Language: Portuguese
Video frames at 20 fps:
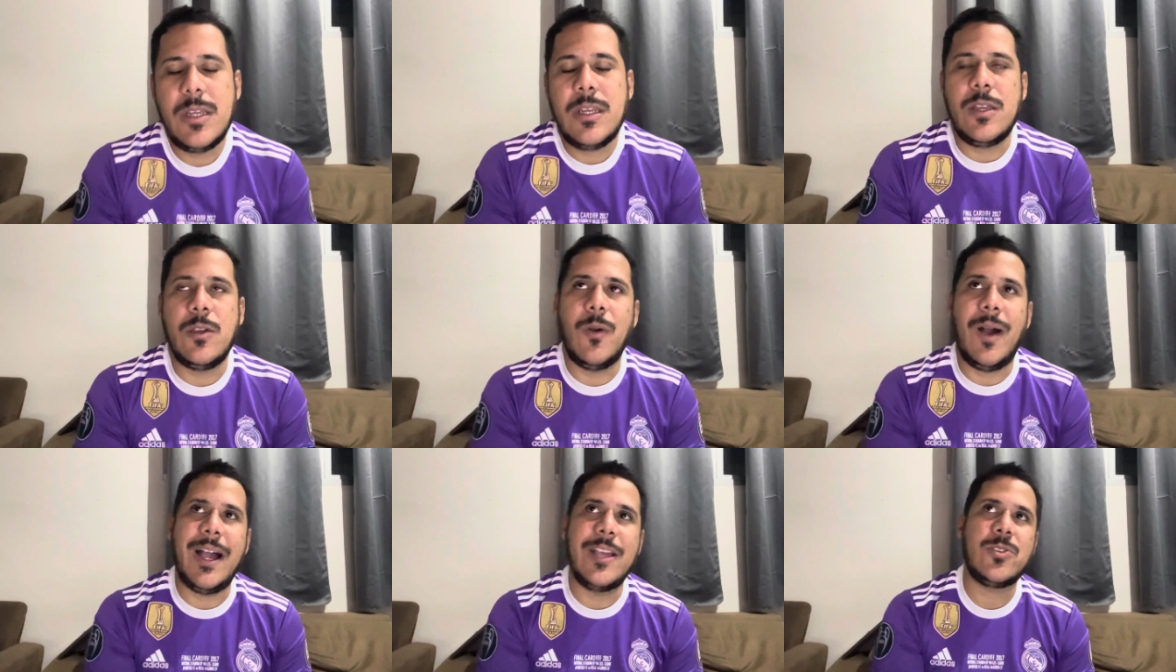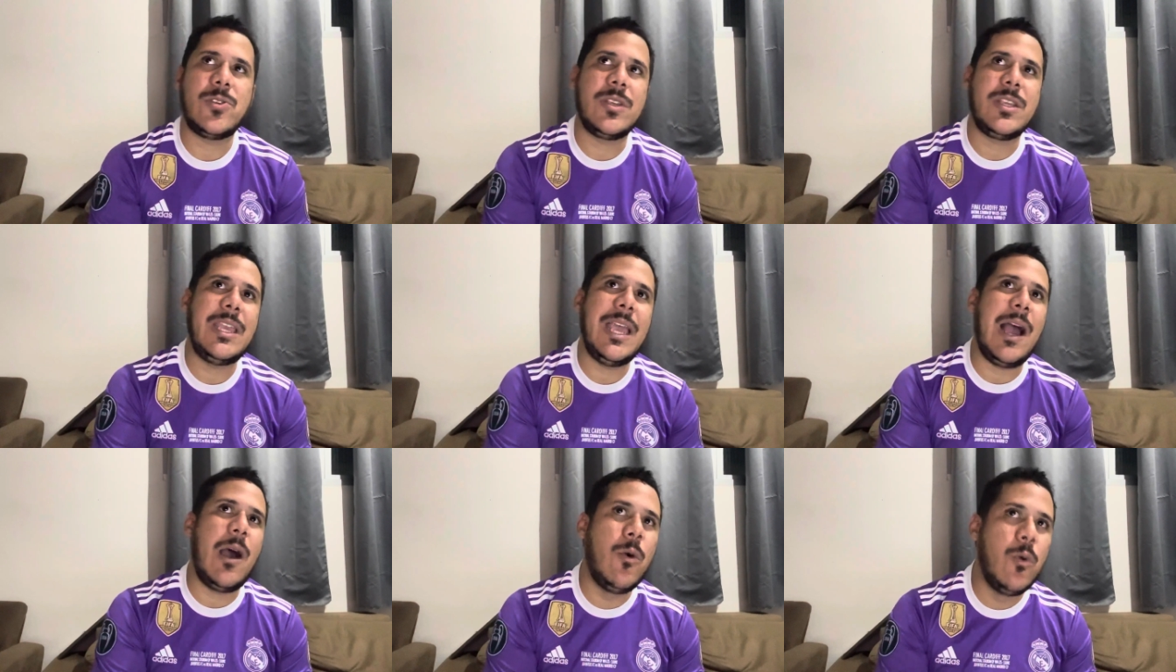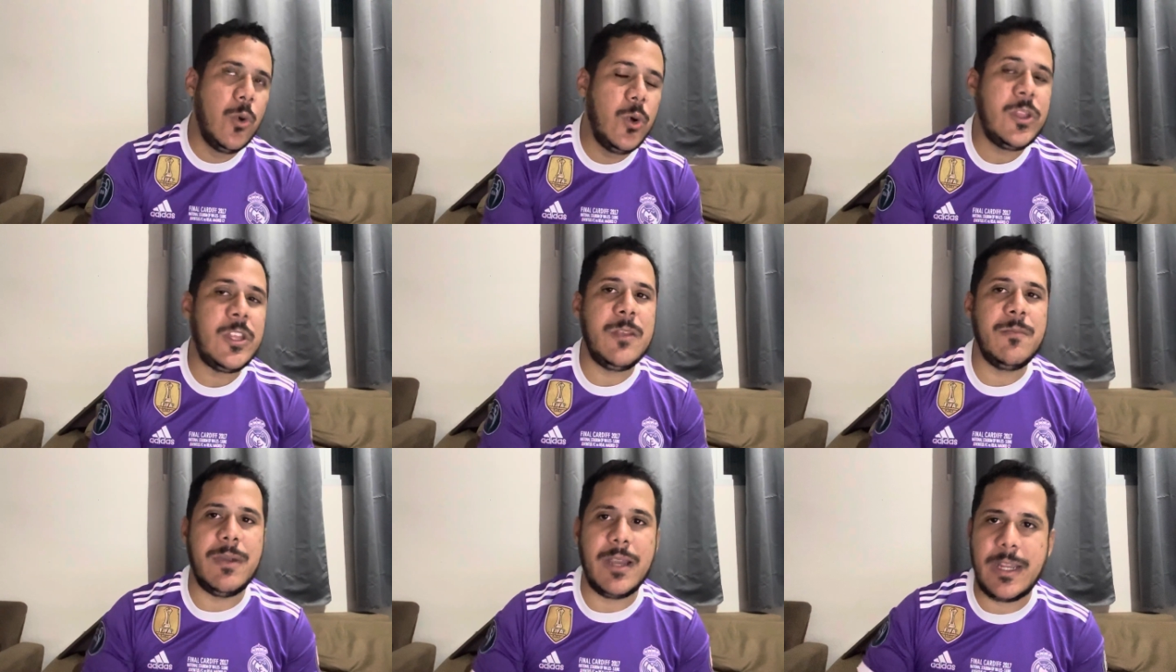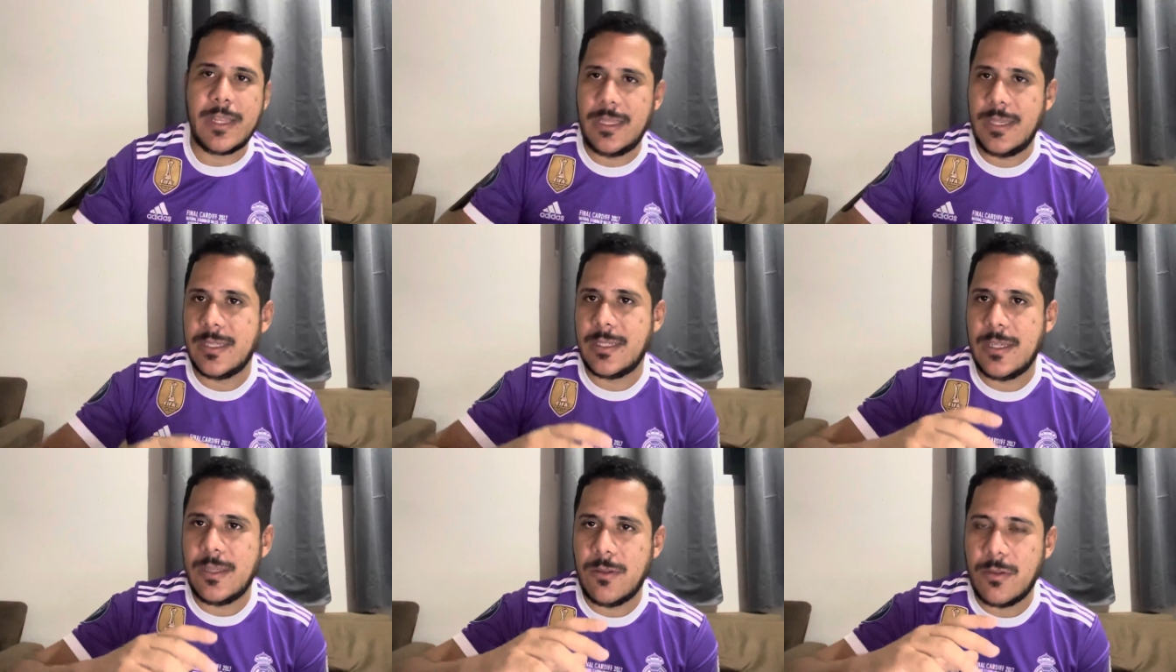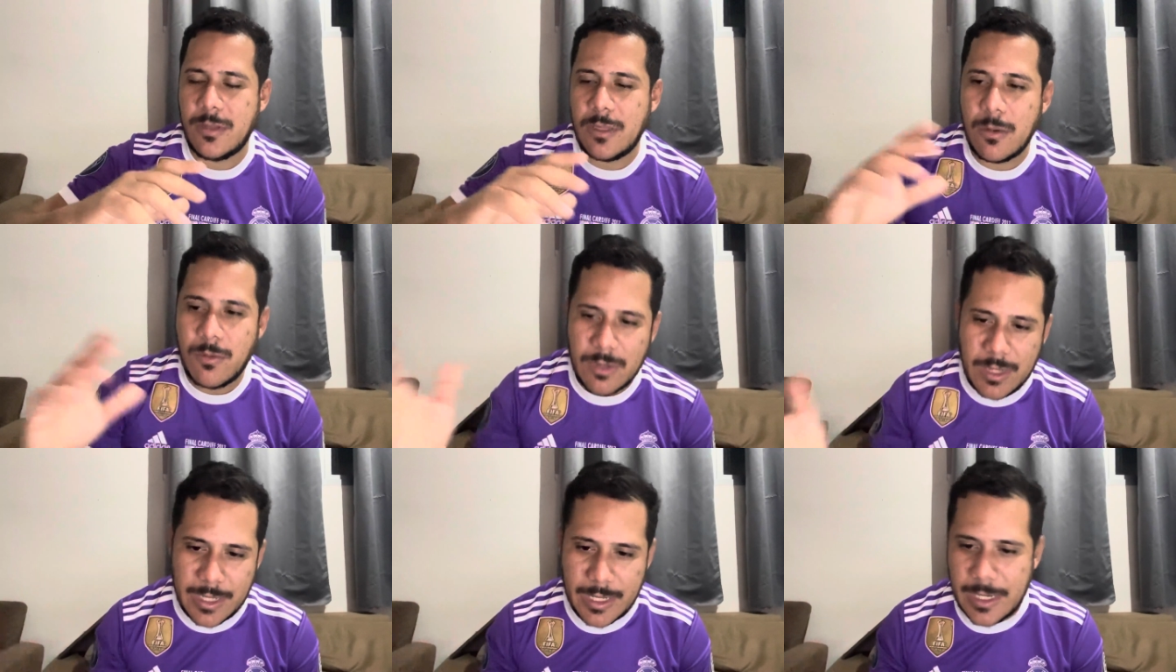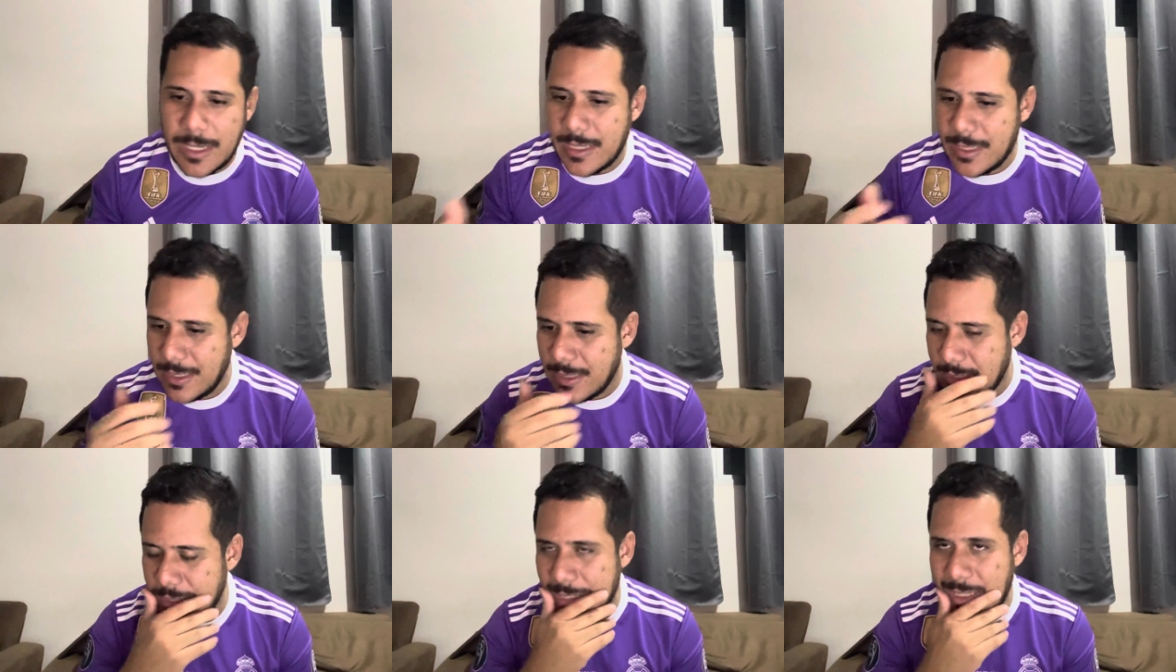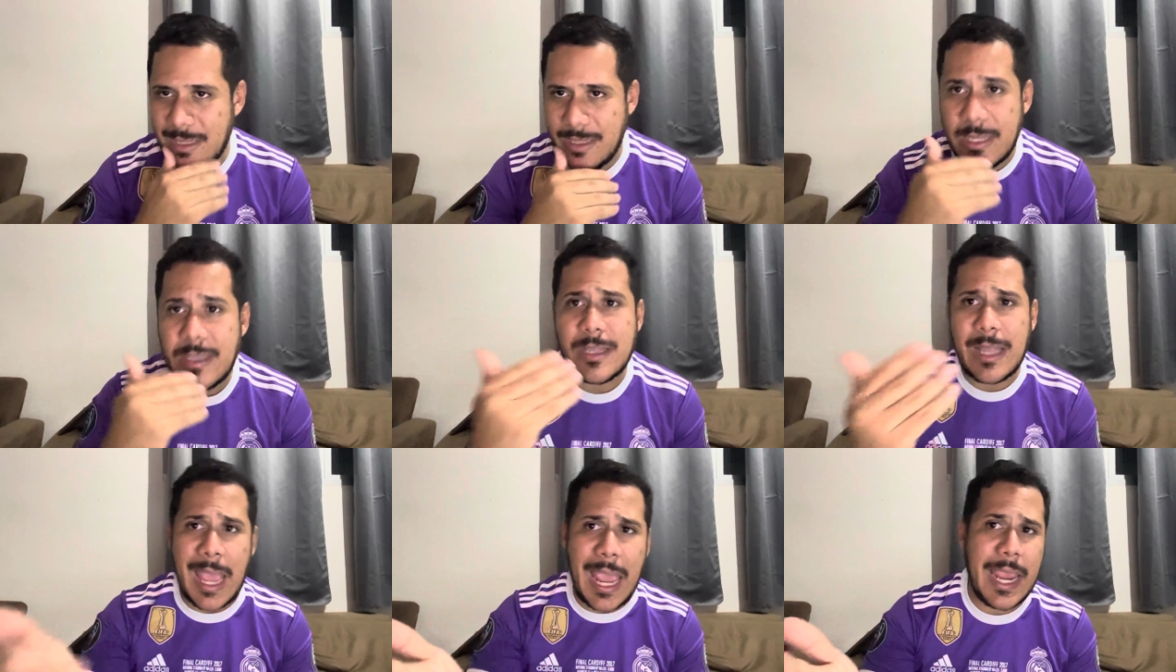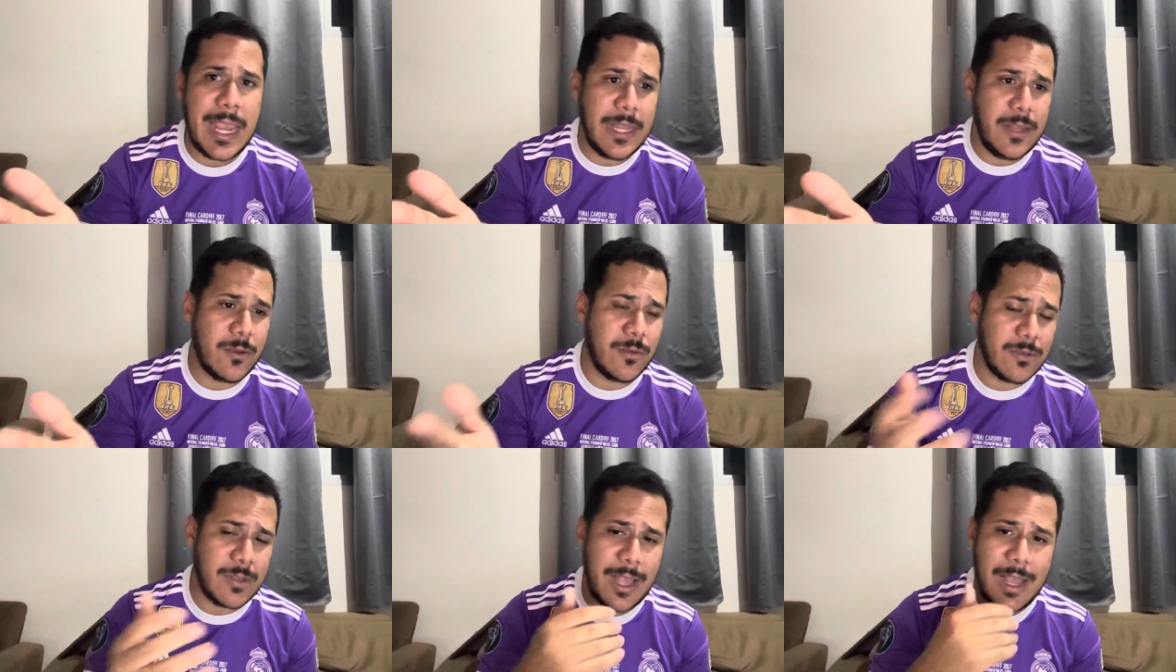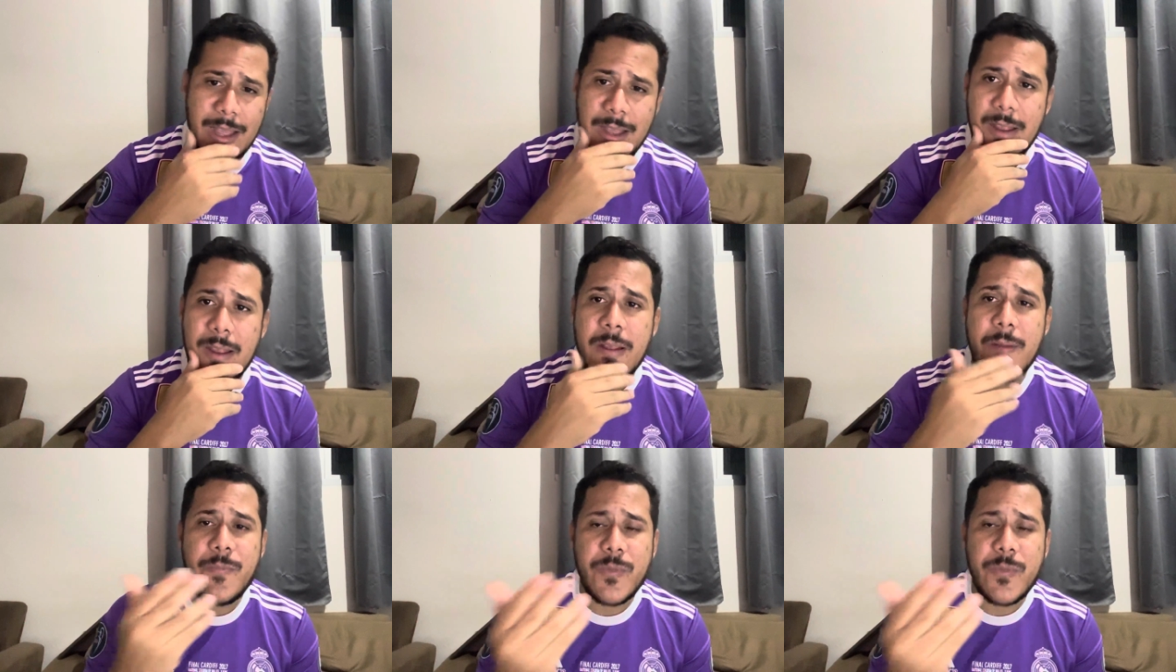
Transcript: Eu acho que a última que tinha sido tão grande assim de técnico, tá?